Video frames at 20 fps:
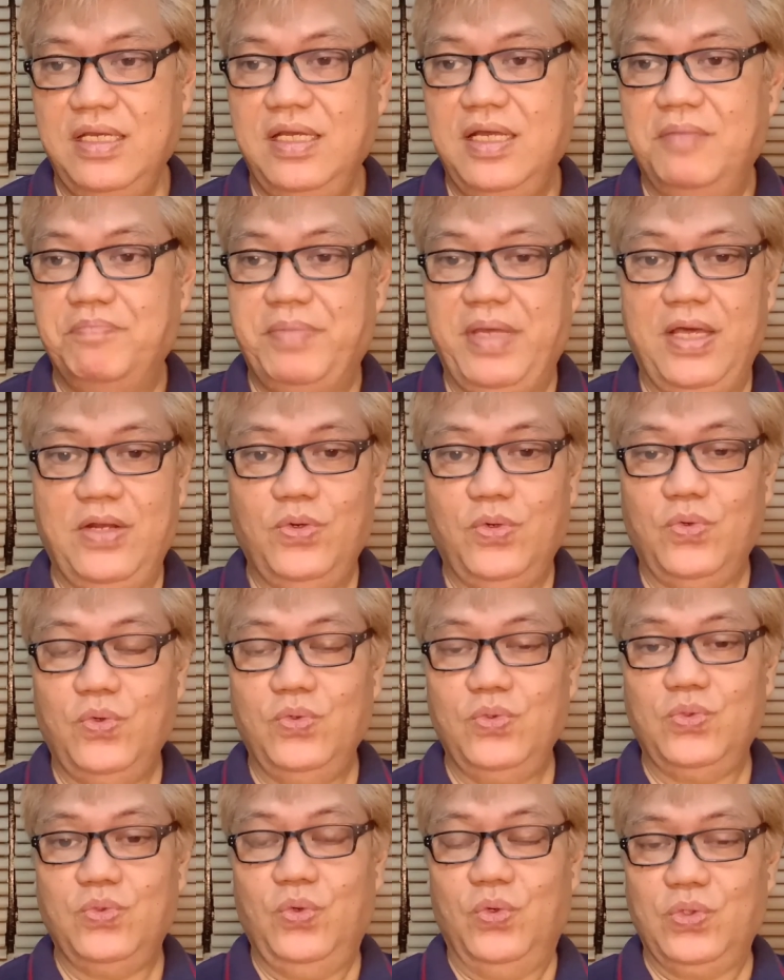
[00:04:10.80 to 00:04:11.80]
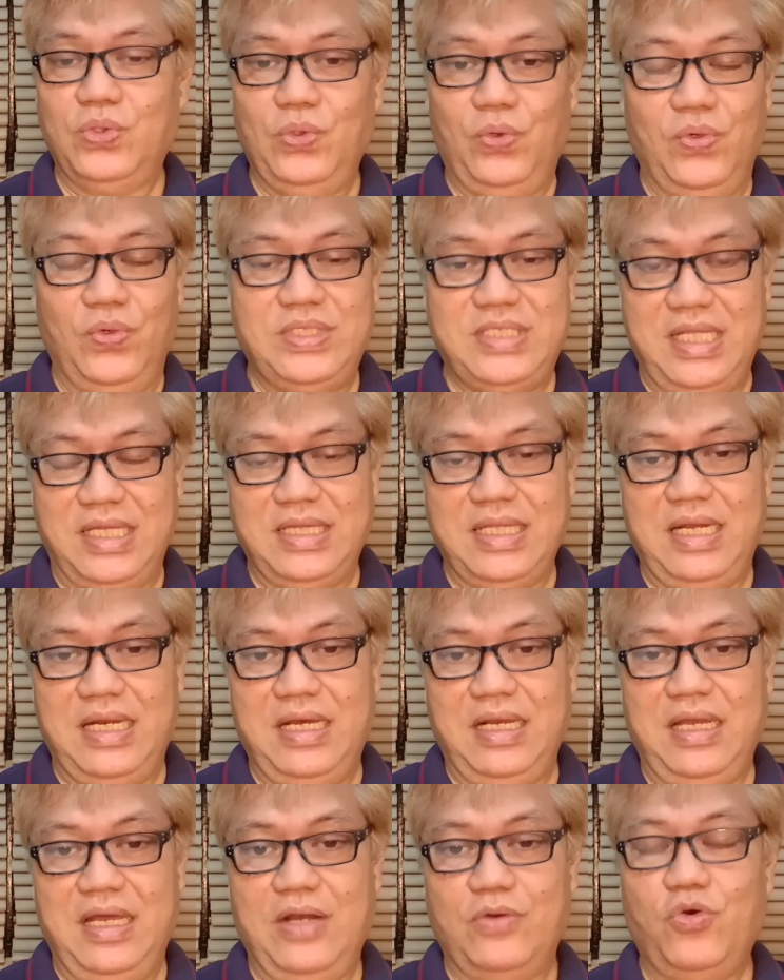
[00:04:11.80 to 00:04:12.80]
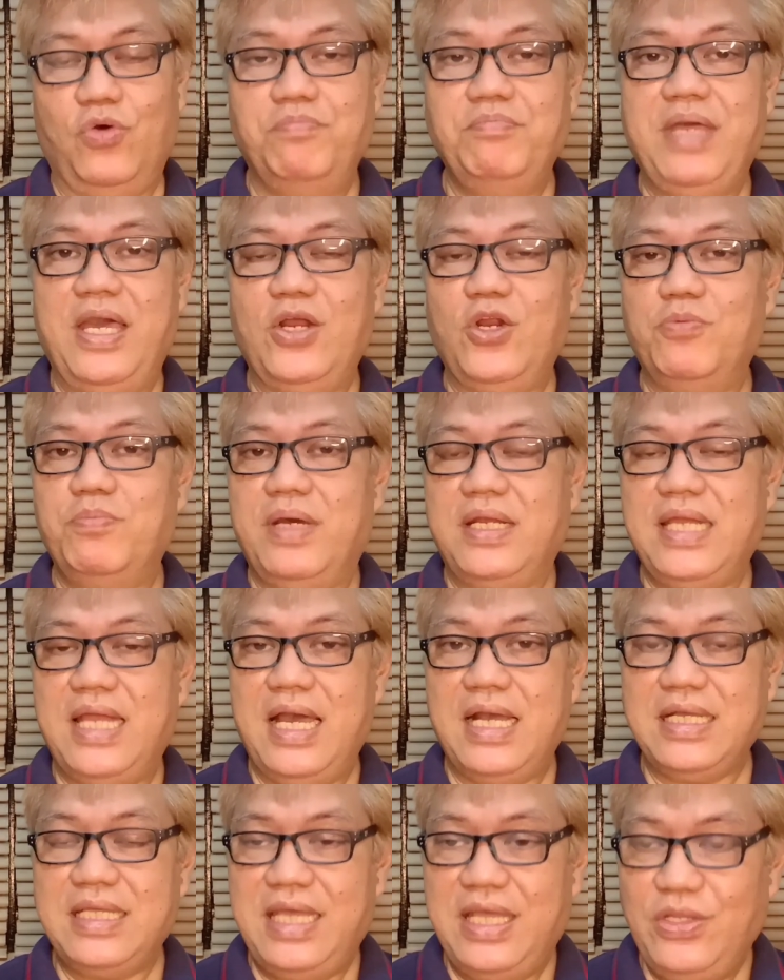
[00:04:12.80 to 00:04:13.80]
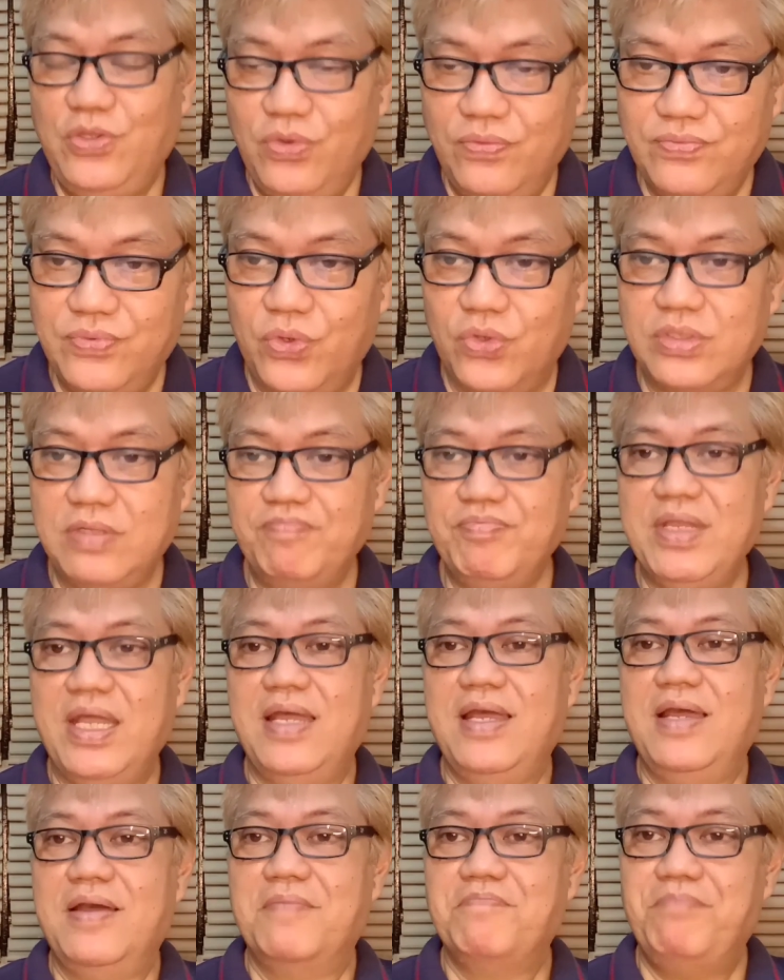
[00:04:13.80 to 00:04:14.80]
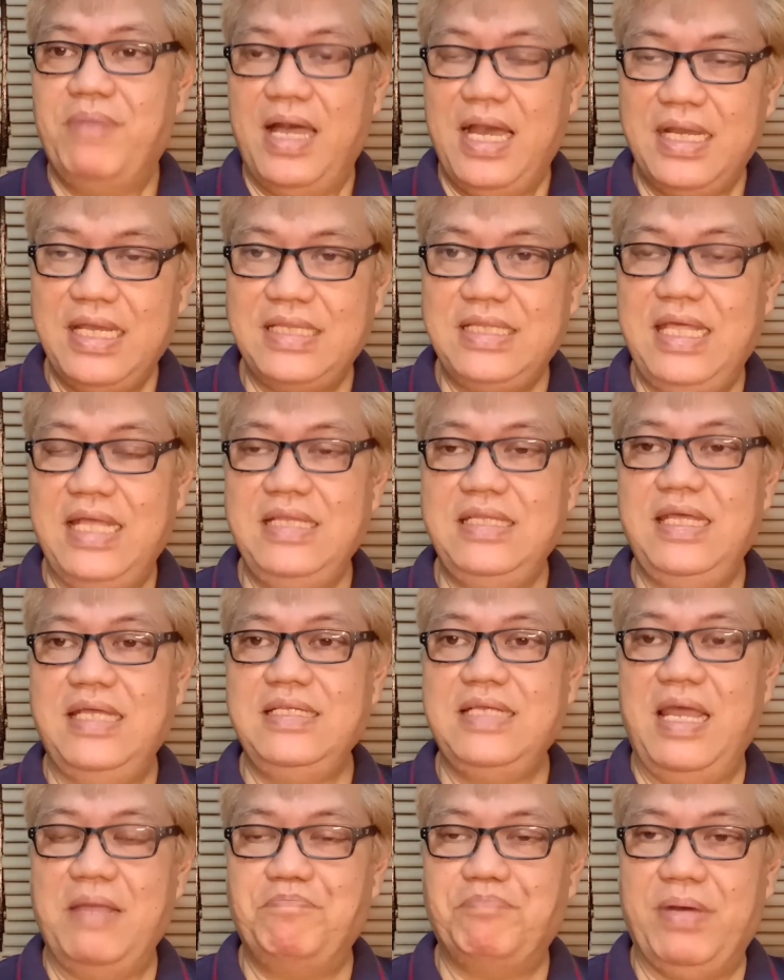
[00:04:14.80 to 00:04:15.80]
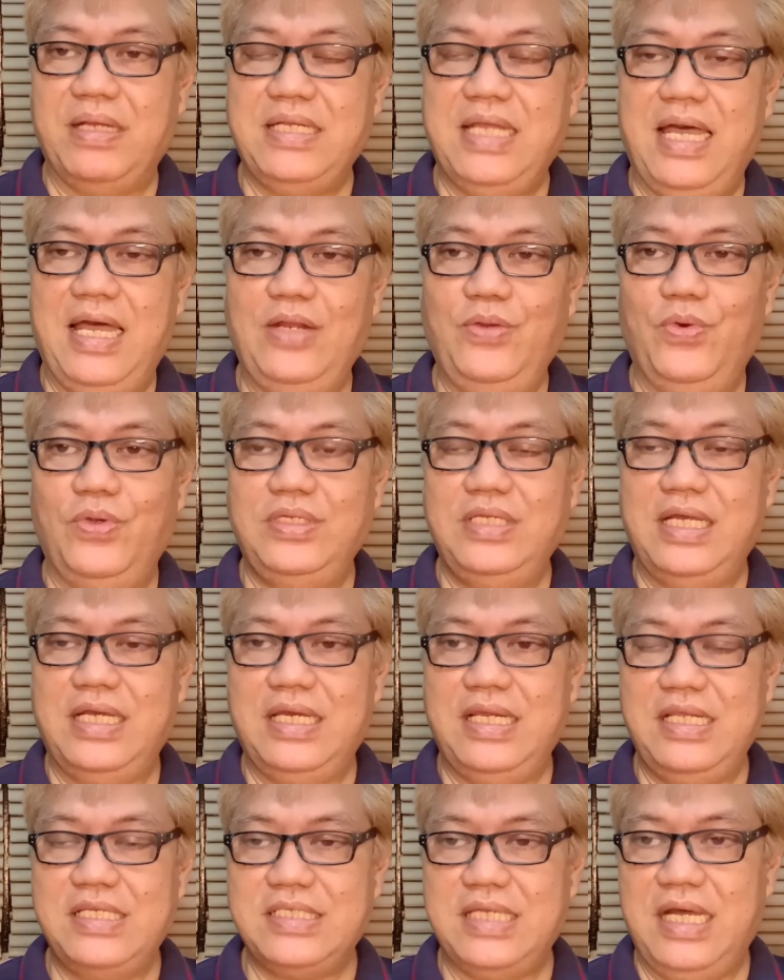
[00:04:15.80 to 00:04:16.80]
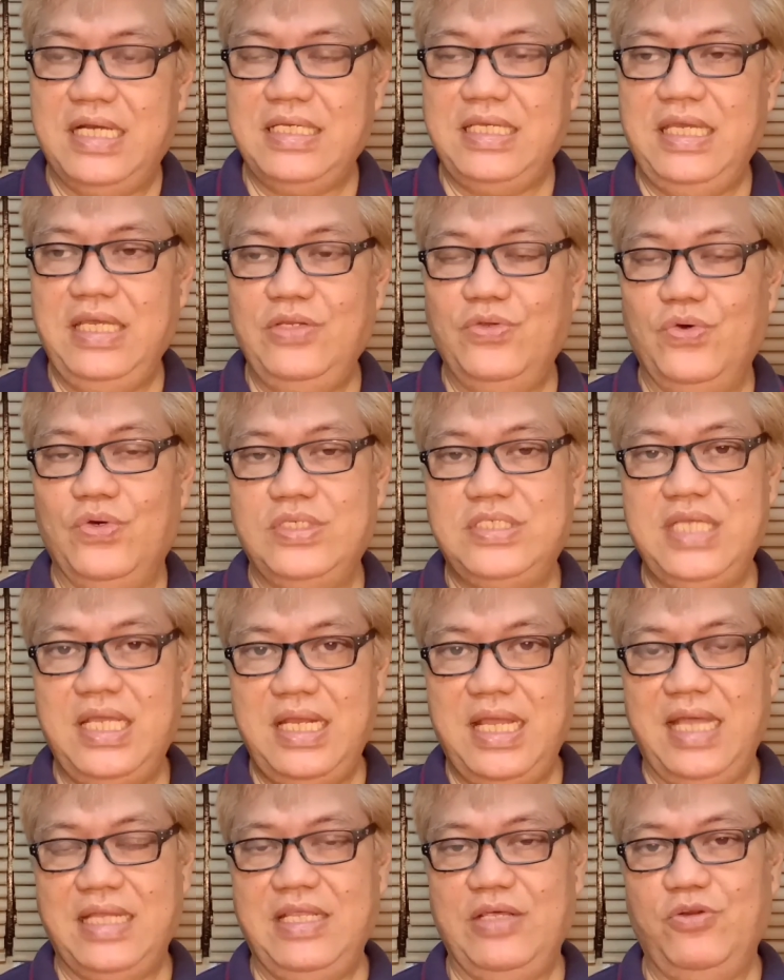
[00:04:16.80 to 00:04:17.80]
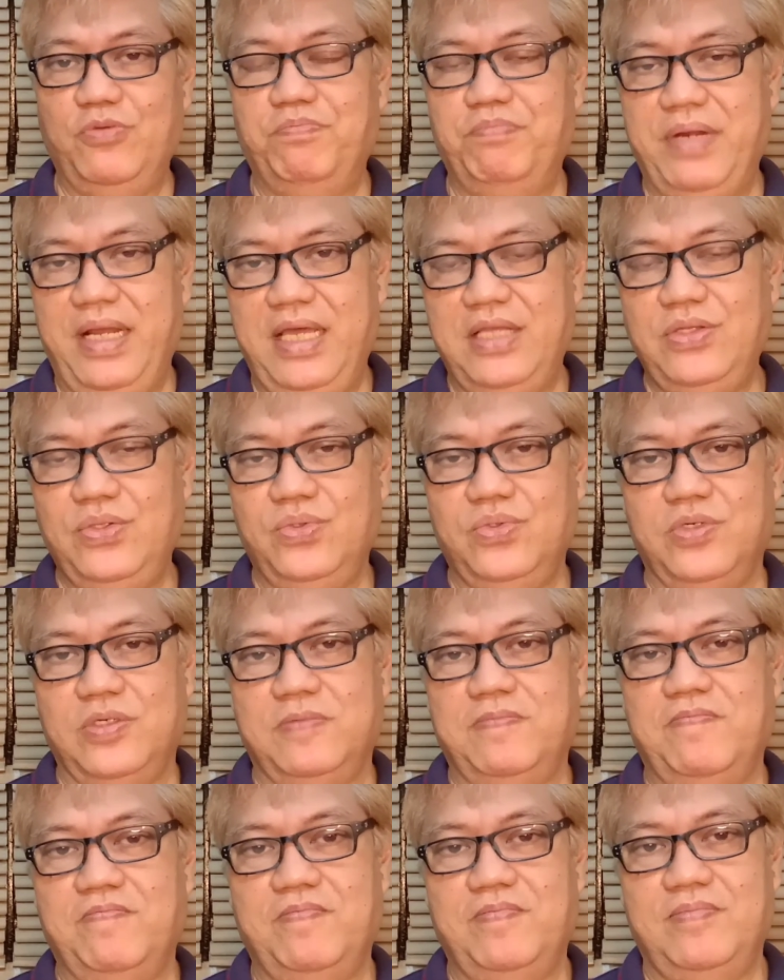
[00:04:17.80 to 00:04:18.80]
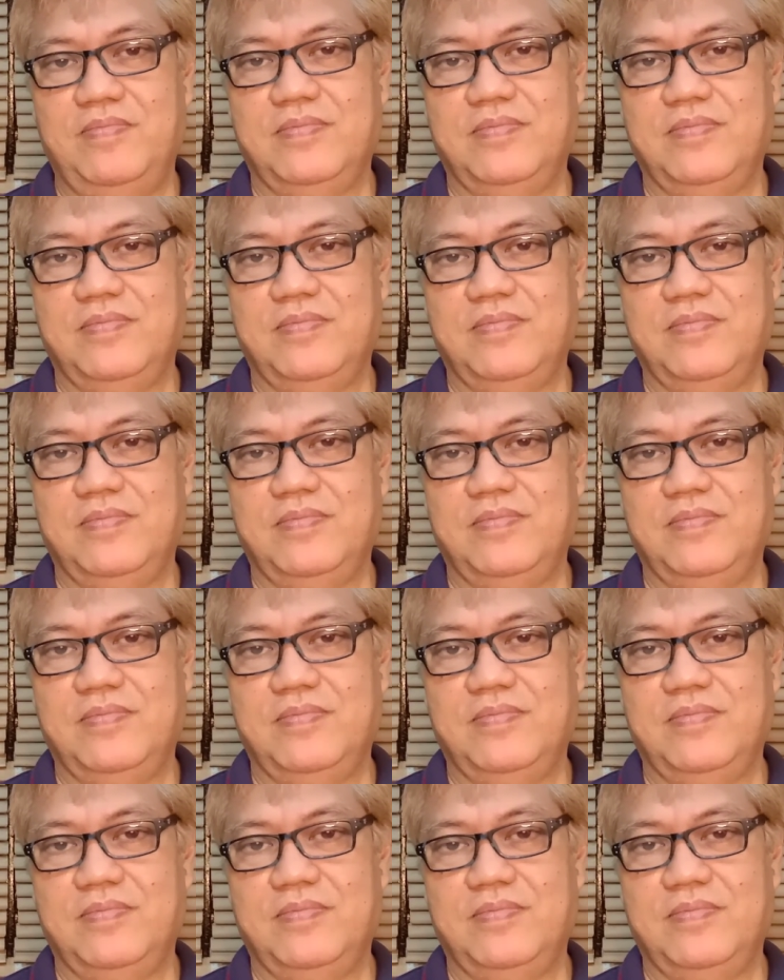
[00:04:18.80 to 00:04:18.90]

Pero kung tutuusin talaga, kung meron man Aquino vote, bakit hindi na ipanalo ni Chris Aquino si Lenny Robredo?